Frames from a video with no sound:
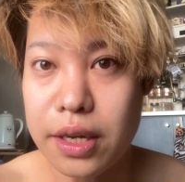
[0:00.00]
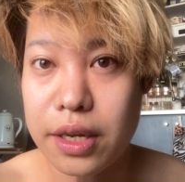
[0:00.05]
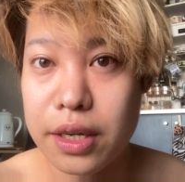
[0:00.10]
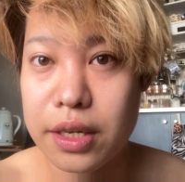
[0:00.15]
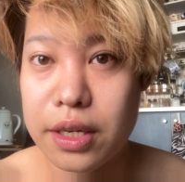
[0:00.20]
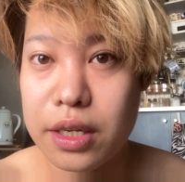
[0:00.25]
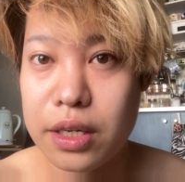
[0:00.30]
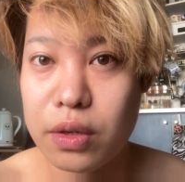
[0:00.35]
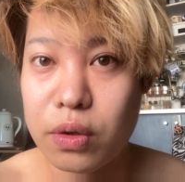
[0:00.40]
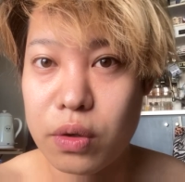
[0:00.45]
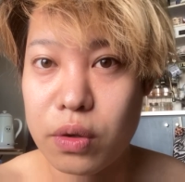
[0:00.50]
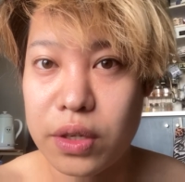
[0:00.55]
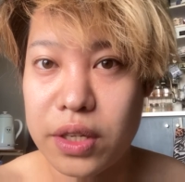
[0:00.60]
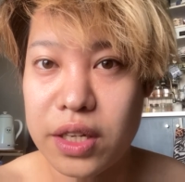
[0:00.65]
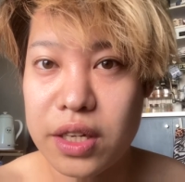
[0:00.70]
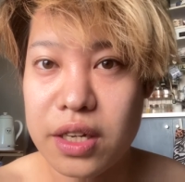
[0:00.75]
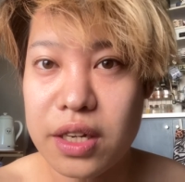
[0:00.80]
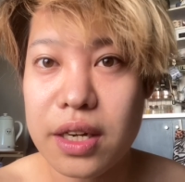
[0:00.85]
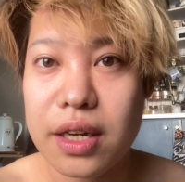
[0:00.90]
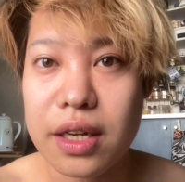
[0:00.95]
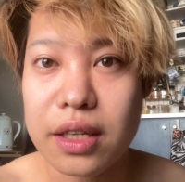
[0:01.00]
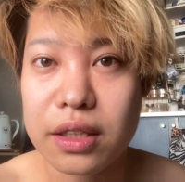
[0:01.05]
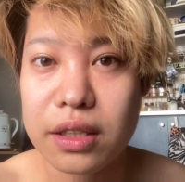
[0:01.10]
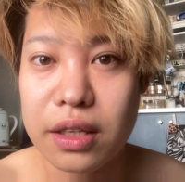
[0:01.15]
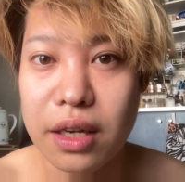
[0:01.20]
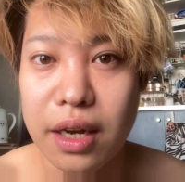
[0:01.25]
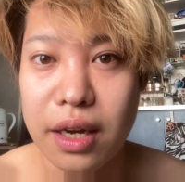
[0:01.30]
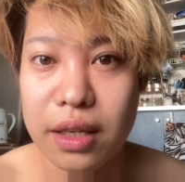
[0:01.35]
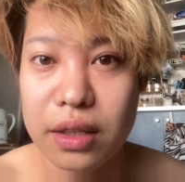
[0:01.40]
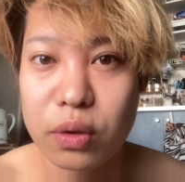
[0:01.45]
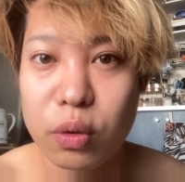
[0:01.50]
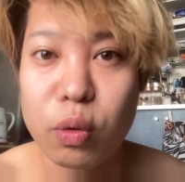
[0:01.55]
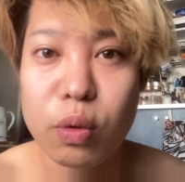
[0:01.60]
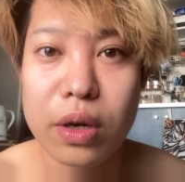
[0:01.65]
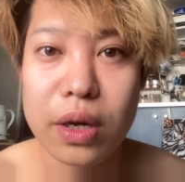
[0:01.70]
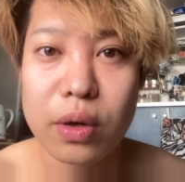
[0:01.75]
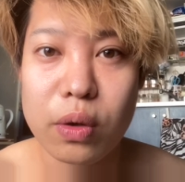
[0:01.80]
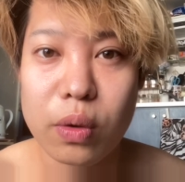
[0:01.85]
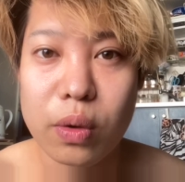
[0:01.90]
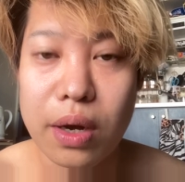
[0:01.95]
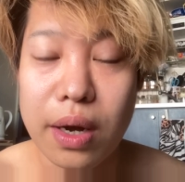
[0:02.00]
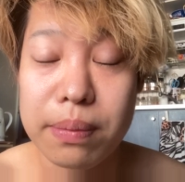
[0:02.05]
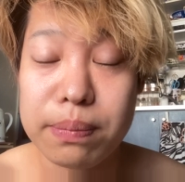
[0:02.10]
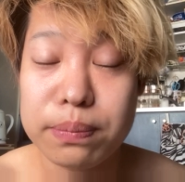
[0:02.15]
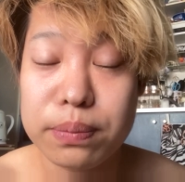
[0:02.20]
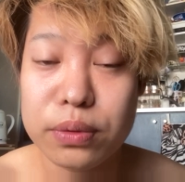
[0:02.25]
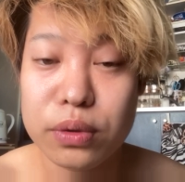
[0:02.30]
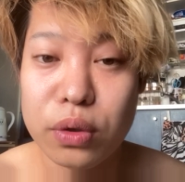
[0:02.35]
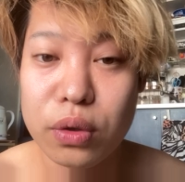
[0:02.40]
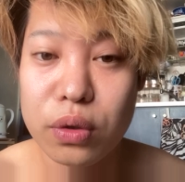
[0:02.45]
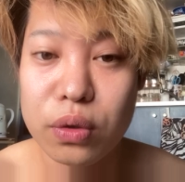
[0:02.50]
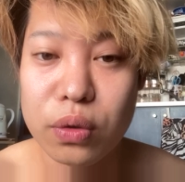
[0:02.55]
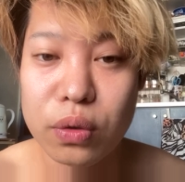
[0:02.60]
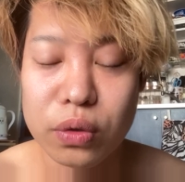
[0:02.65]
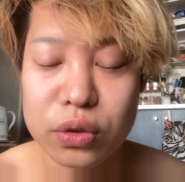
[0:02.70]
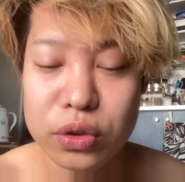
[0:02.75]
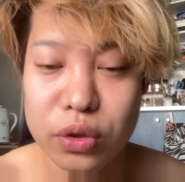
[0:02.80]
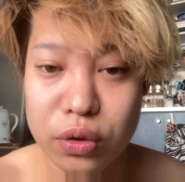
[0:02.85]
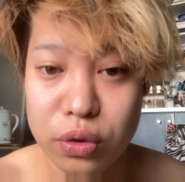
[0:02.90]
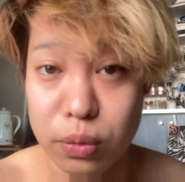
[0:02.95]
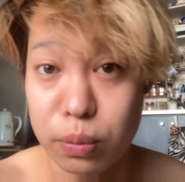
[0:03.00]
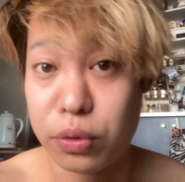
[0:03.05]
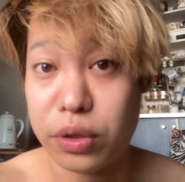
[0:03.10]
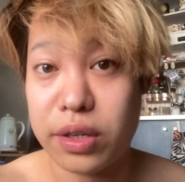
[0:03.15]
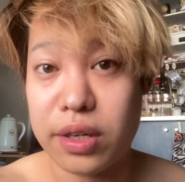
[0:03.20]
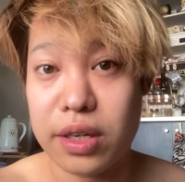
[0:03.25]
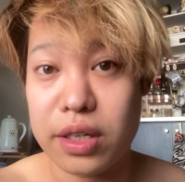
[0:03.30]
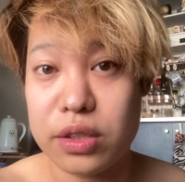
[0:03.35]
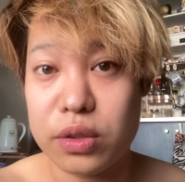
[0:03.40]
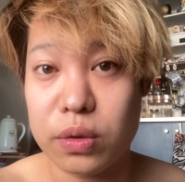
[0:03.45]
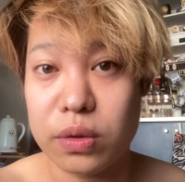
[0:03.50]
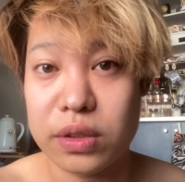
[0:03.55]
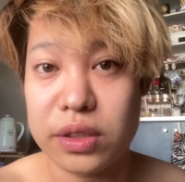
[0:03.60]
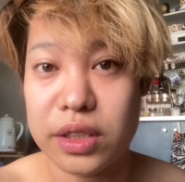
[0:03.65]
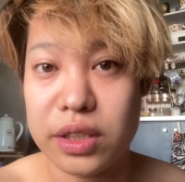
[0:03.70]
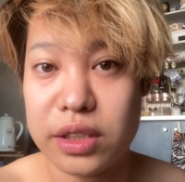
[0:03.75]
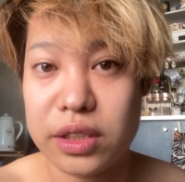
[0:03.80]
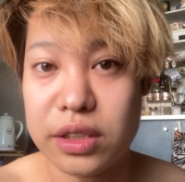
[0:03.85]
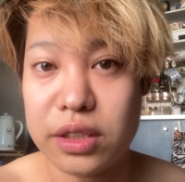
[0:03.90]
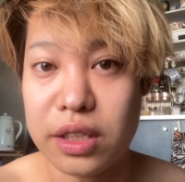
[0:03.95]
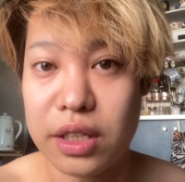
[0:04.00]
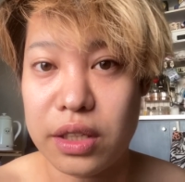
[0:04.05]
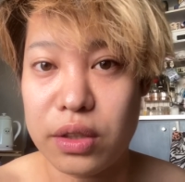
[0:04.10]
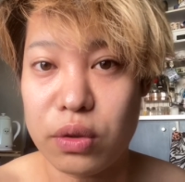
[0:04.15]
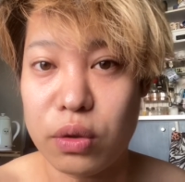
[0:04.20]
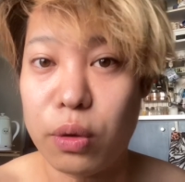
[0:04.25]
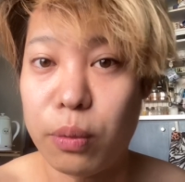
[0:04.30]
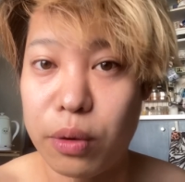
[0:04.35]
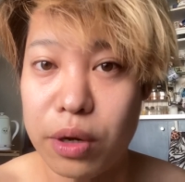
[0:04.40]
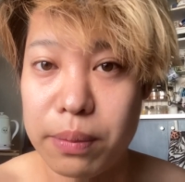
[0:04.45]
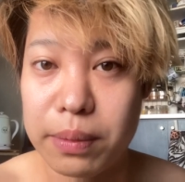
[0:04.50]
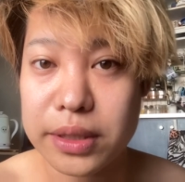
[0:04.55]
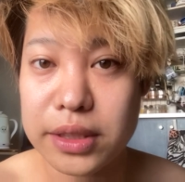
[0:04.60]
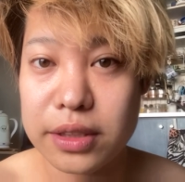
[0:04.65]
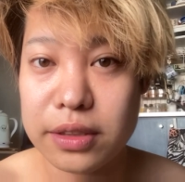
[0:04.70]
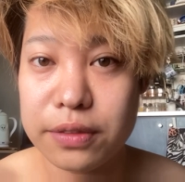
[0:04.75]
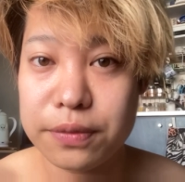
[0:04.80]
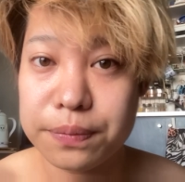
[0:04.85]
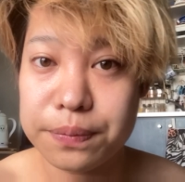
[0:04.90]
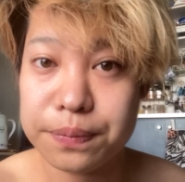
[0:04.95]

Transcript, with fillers: 昨日できなかった動画のアップロードをちょっともう一回挑戦したいと思います。